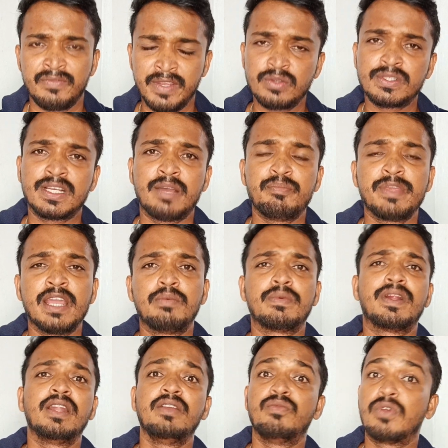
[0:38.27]
வியூஸ் கம்மியாக
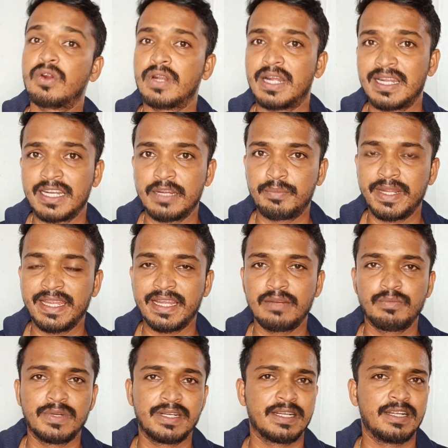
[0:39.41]
போனாலும் இவ்வளோ டாலர் எப்படி
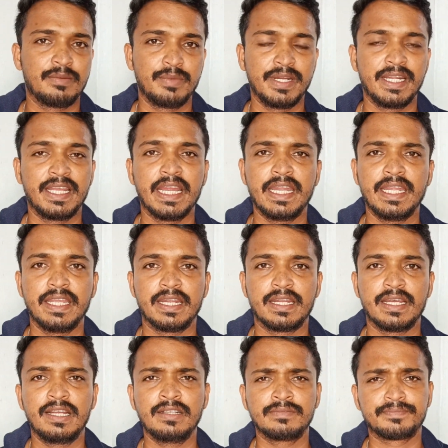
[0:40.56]
ஏர்ன் பண்ணுறேன் அப்படின்னு கேட்டிங்கன்னா